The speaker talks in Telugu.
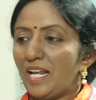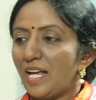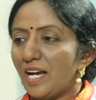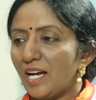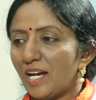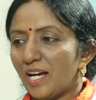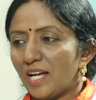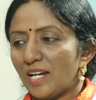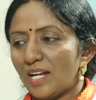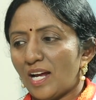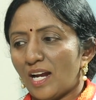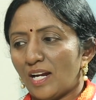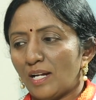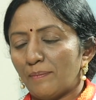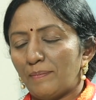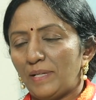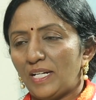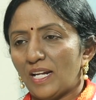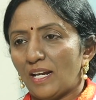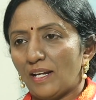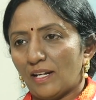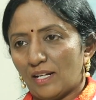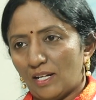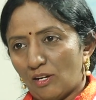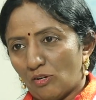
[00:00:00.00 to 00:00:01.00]
తెలంగాణ
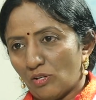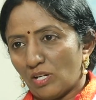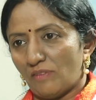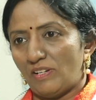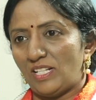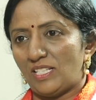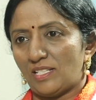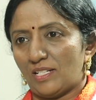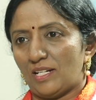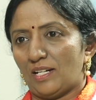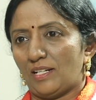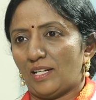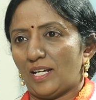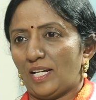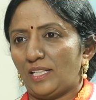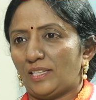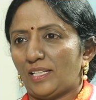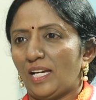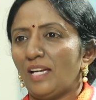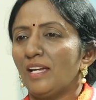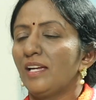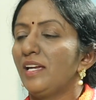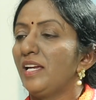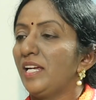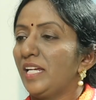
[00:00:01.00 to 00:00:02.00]
ఆడబిడ్డలను
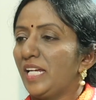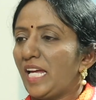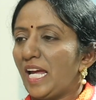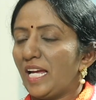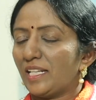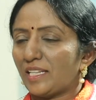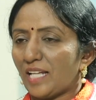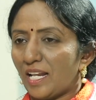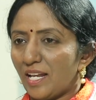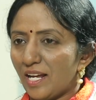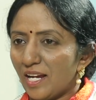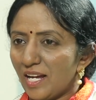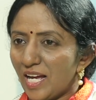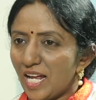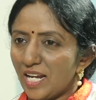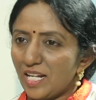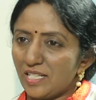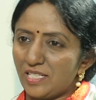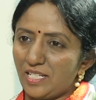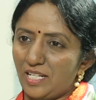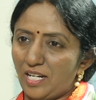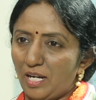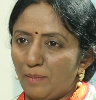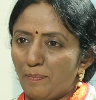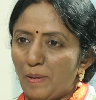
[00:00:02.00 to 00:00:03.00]
గౌరవించినట్టయితే ఏ
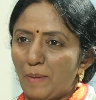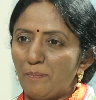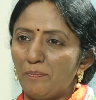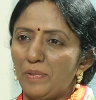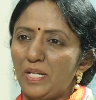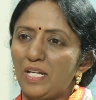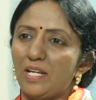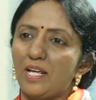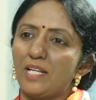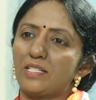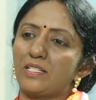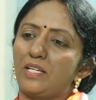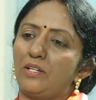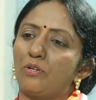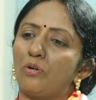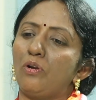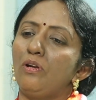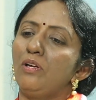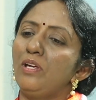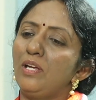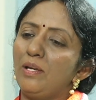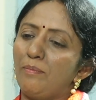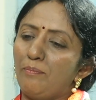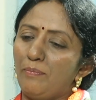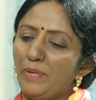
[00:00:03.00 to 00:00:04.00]
తెలంగాణ చీరలు పంపిణీ
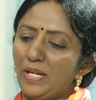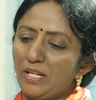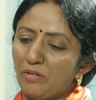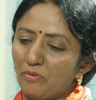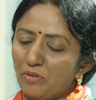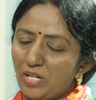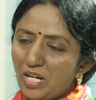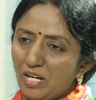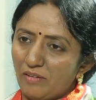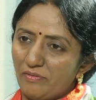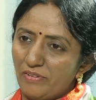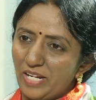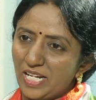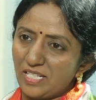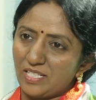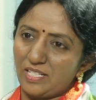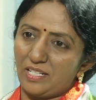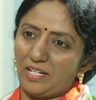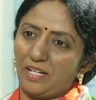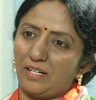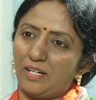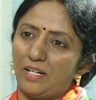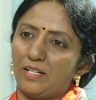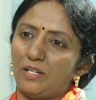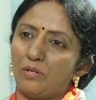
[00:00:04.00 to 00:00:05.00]
చేసినరో మీరు కూడా అవే
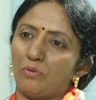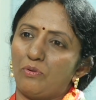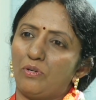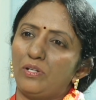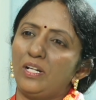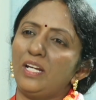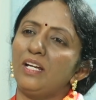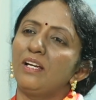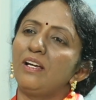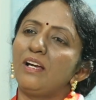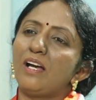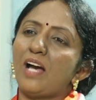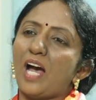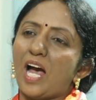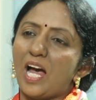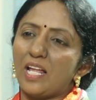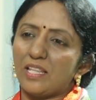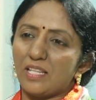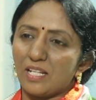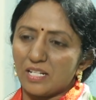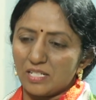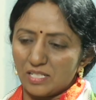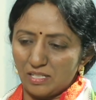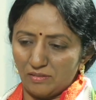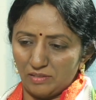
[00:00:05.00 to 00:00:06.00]
చీరలు కట్టుకొని
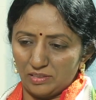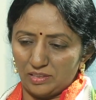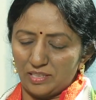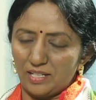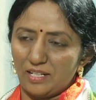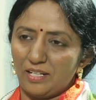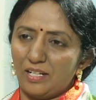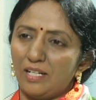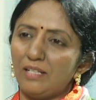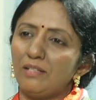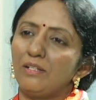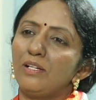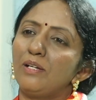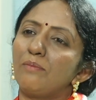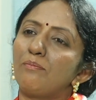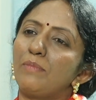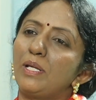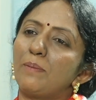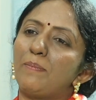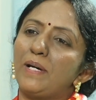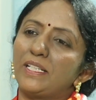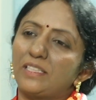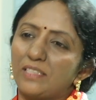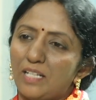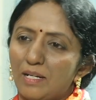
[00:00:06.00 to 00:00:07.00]
ఆదర్శవంతంగా
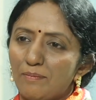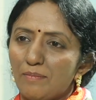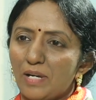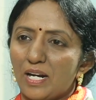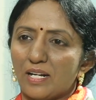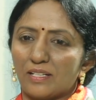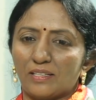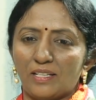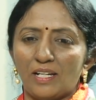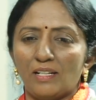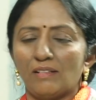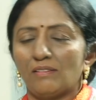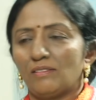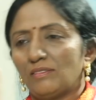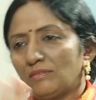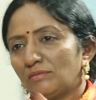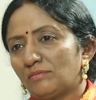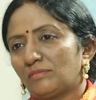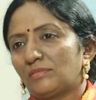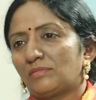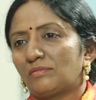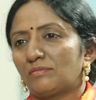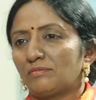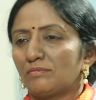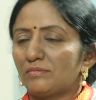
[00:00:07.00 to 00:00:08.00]
మీరు బతుకమ్మ ఆడితే
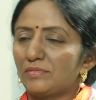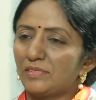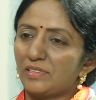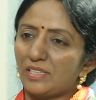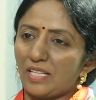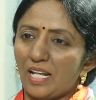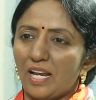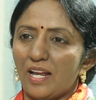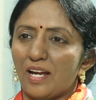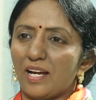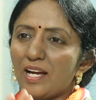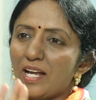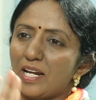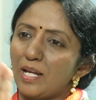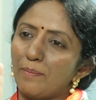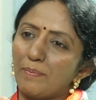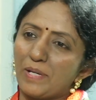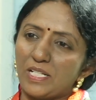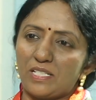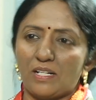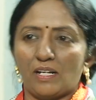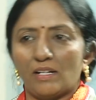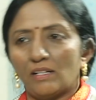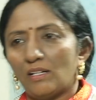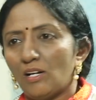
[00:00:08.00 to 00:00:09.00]

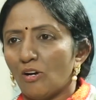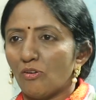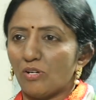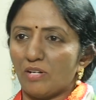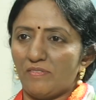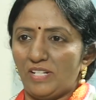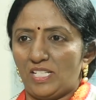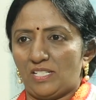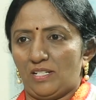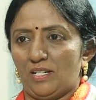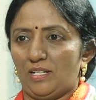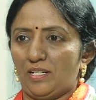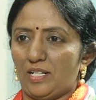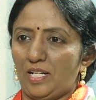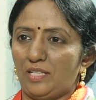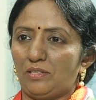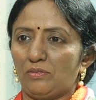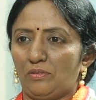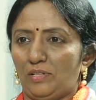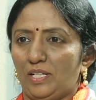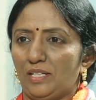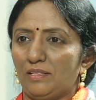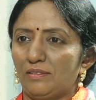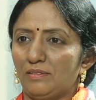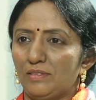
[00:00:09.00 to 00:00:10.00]
తెలంగాణ ప్రజలను
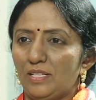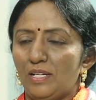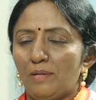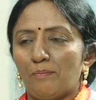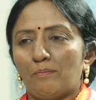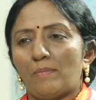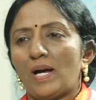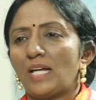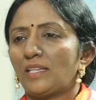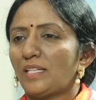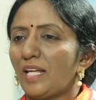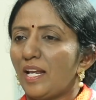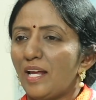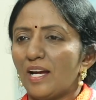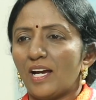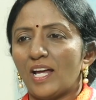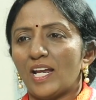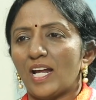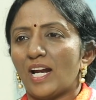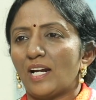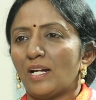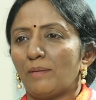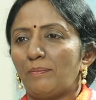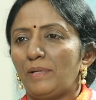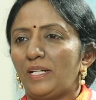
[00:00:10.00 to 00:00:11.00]
గౌరవించినట్టయితుండే మా
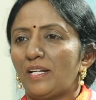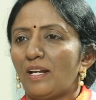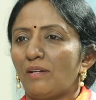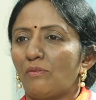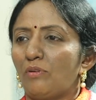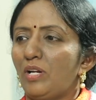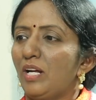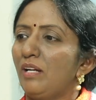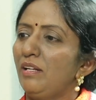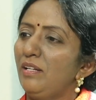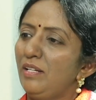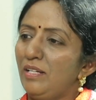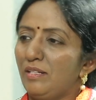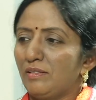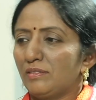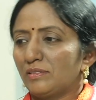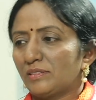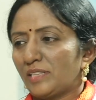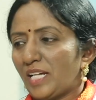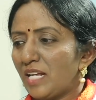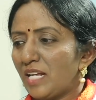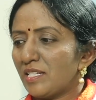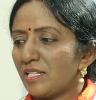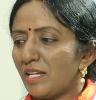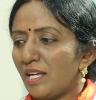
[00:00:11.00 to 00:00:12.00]
తెలంగాణ ఆడబిడ్డలు కూడా
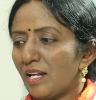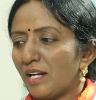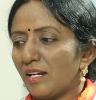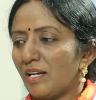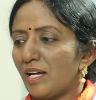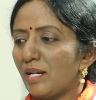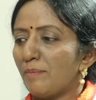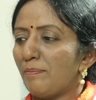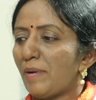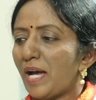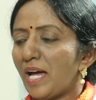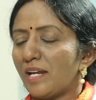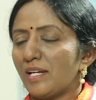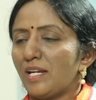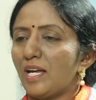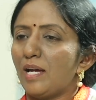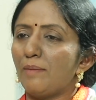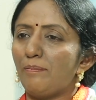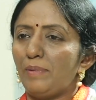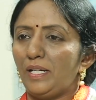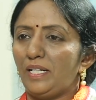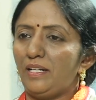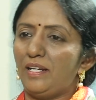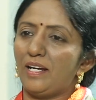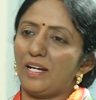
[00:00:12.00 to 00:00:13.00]
కేసీఆర్ గారి
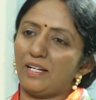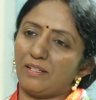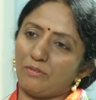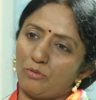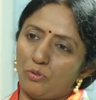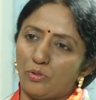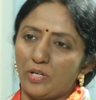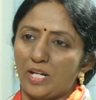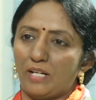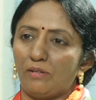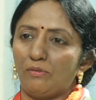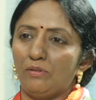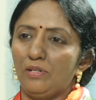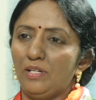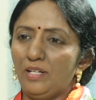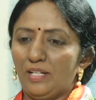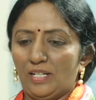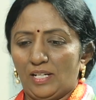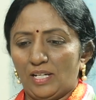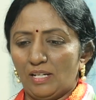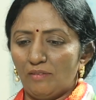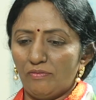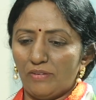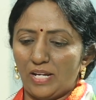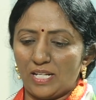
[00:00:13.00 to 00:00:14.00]
భార్య బిడ్డ కోడలు
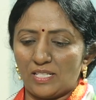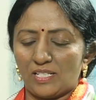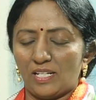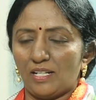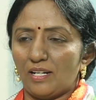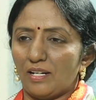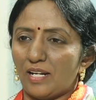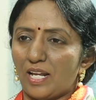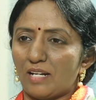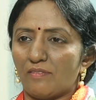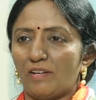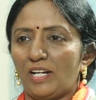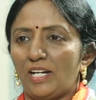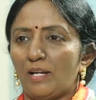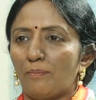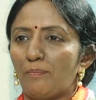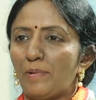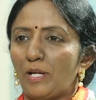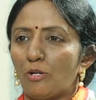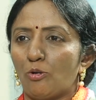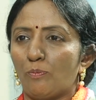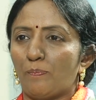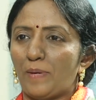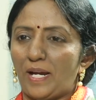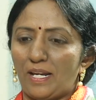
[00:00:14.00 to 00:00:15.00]
ఇవే చీరలు అరవై
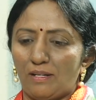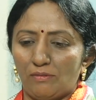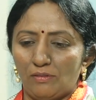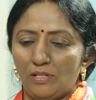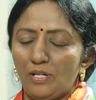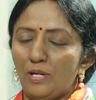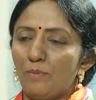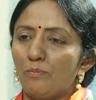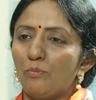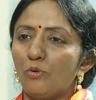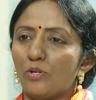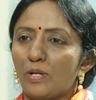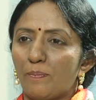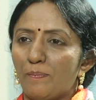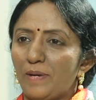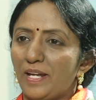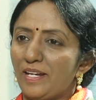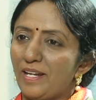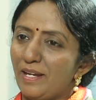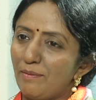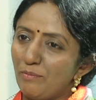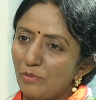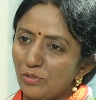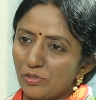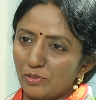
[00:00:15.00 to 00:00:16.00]
డెబ్బై రూపాయలు
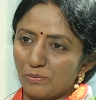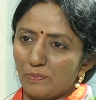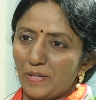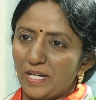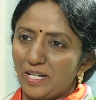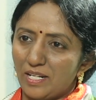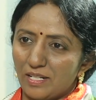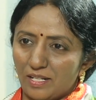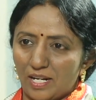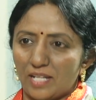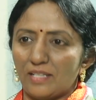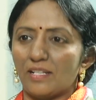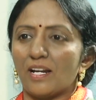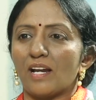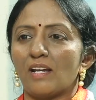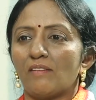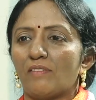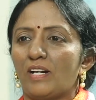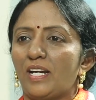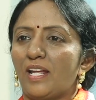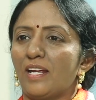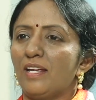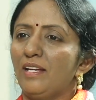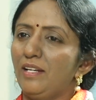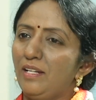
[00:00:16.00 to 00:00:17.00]
ముక్కిపోయినాయి ముక్కిపోయినాయి
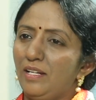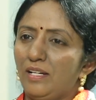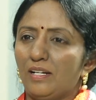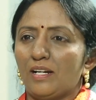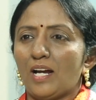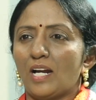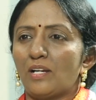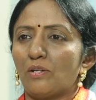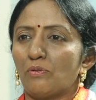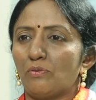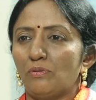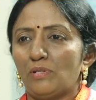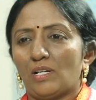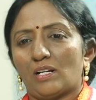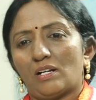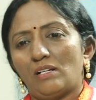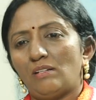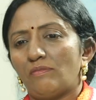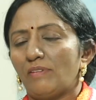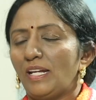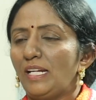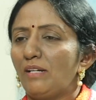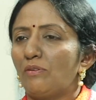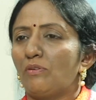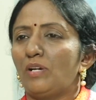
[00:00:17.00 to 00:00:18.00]
రంధ్రాలు పడ్డాయి
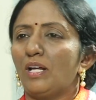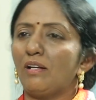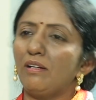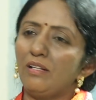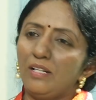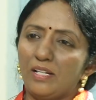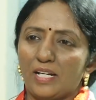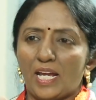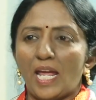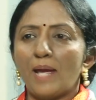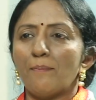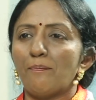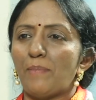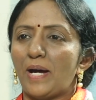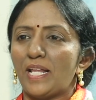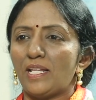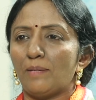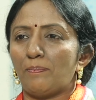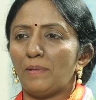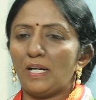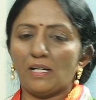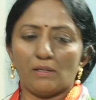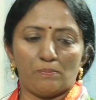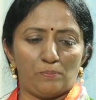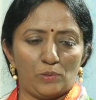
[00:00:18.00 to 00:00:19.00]
కట్టుకున్నారని వీళ్ళు కూడా ఏం
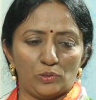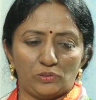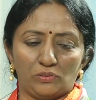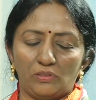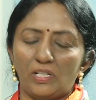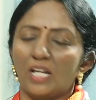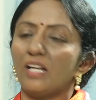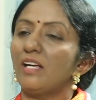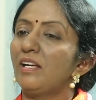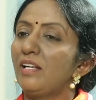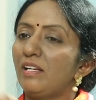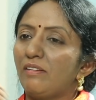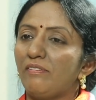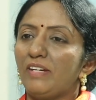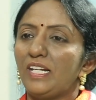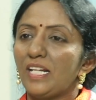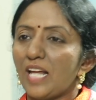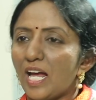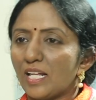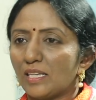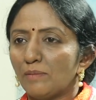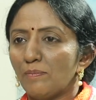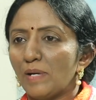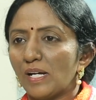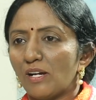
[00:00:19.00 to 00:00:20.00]
బాధపడకపోతుండే
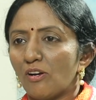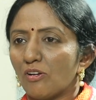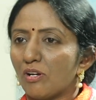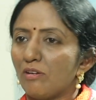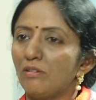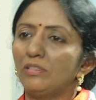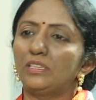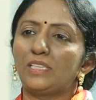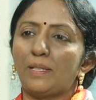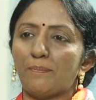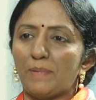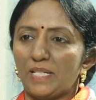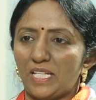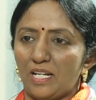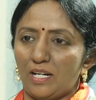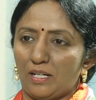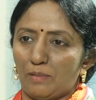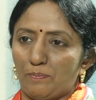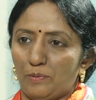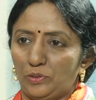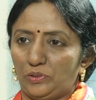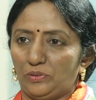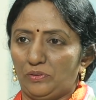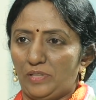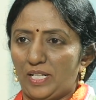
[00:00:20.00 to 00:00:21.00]
వీళ్ళ ఆత్మగౌరవం
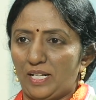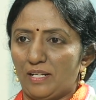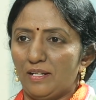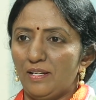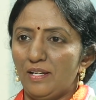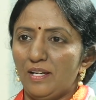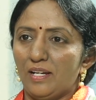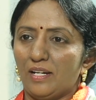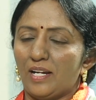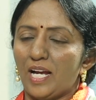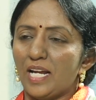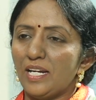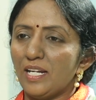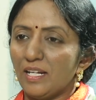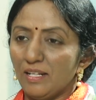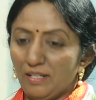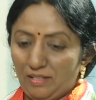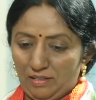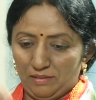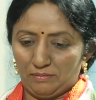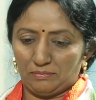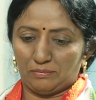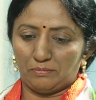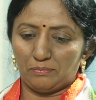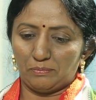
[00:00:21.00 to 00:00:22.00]
దెబ్బతినకపోతుండే
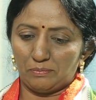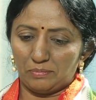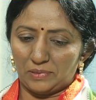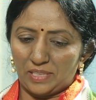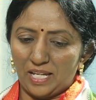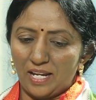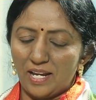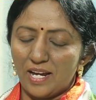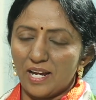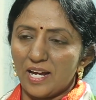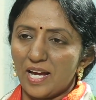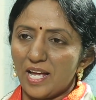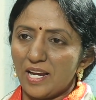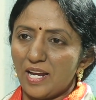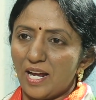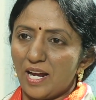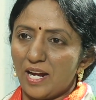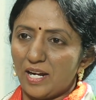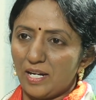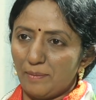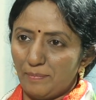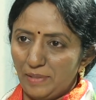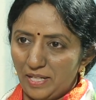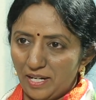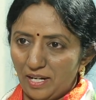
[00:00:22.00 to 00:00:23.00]
కానీ
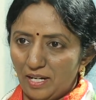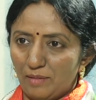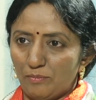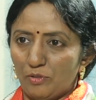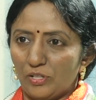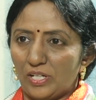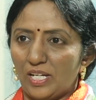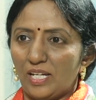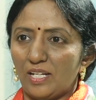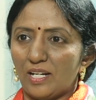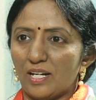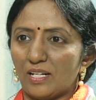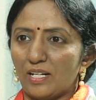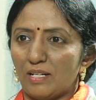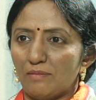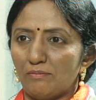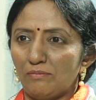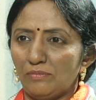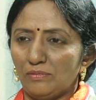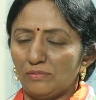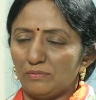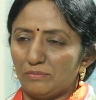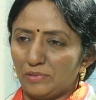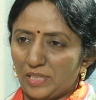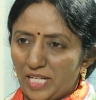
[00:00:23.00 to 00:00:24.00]
తెలంగాణ ఆడబిడ్డలేమో ఈ
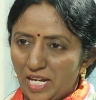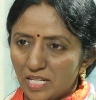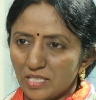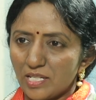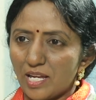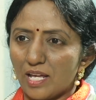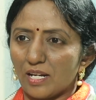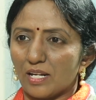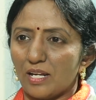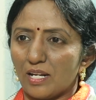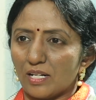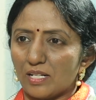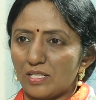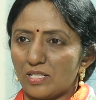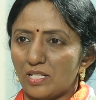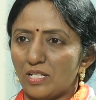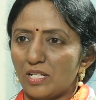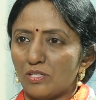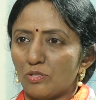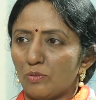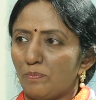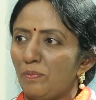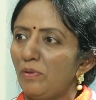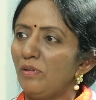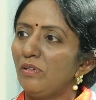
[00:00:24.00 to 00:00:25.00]
రకం కేసీఆర్ గారికి
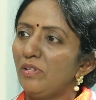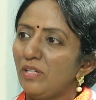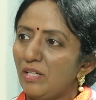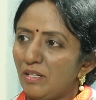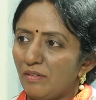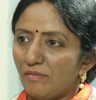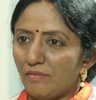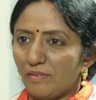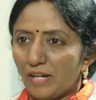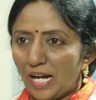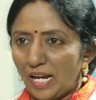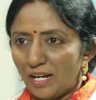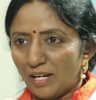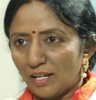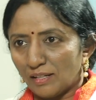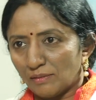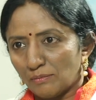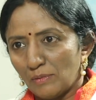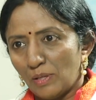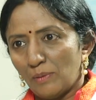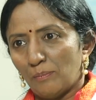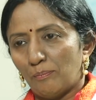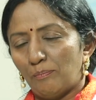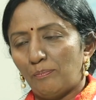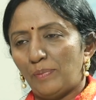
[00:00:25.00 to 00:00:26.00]
చిన్న చూపు
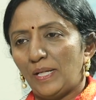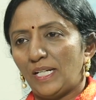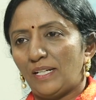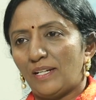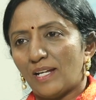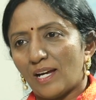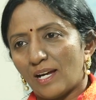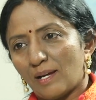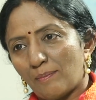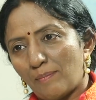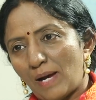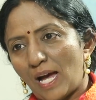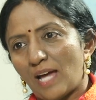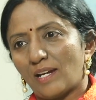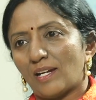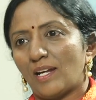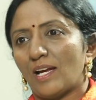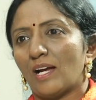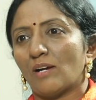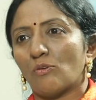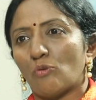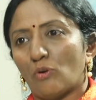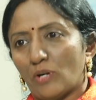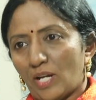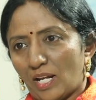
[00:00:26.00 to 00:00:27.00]
వాళ్ళ బిడ్డ
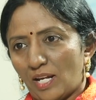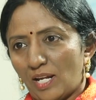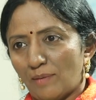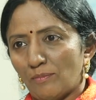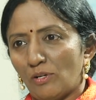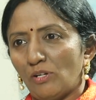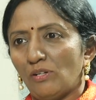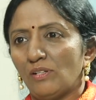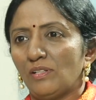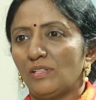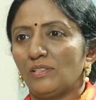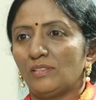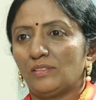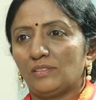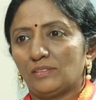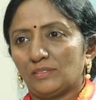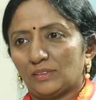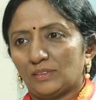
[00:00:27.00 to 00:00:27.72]
భార్య కోడలేమో